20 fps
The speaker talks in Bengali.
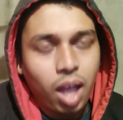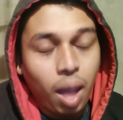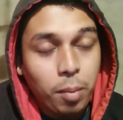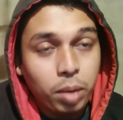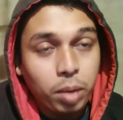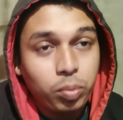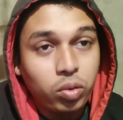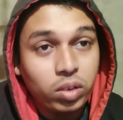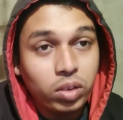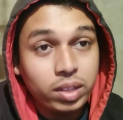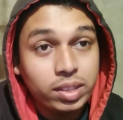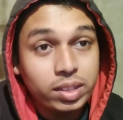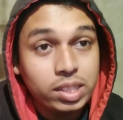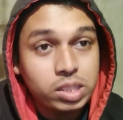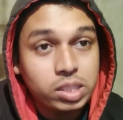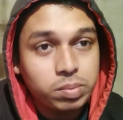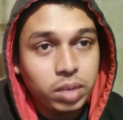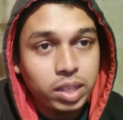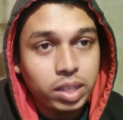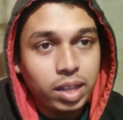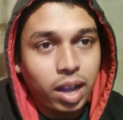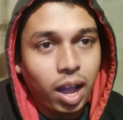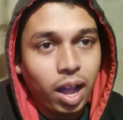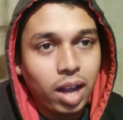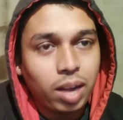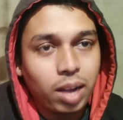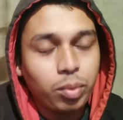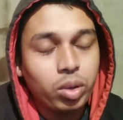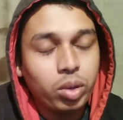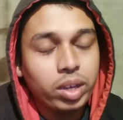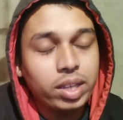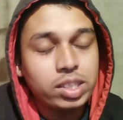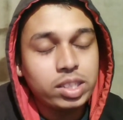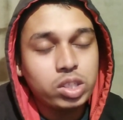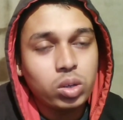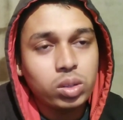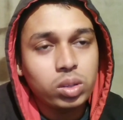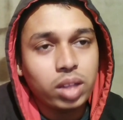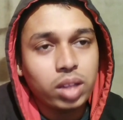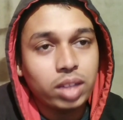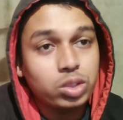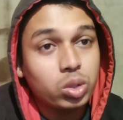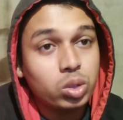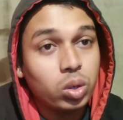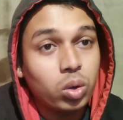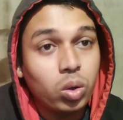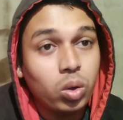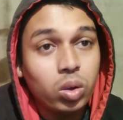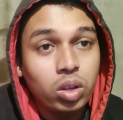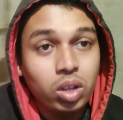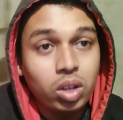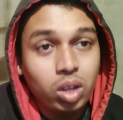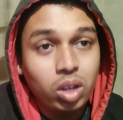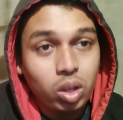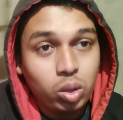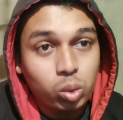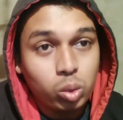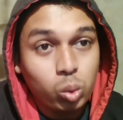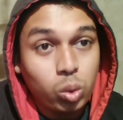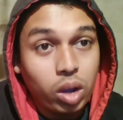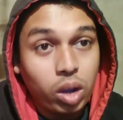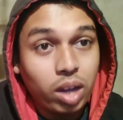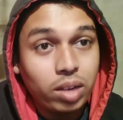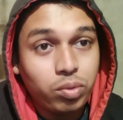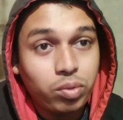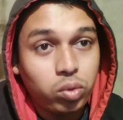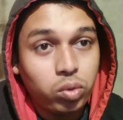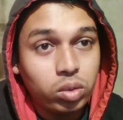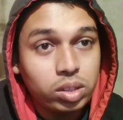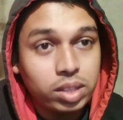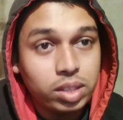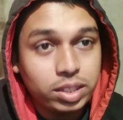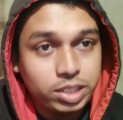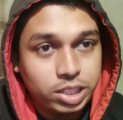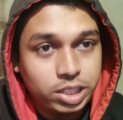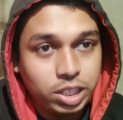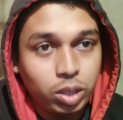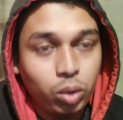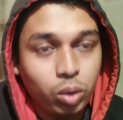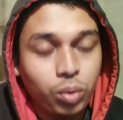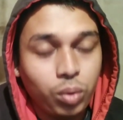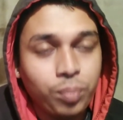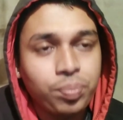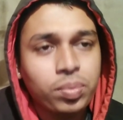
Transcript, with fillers: আমার ফোনের ডিসপ্লেতে খারাপ হয়ে গেছিলো তার জন্য দোকানে ফোনটা ছিল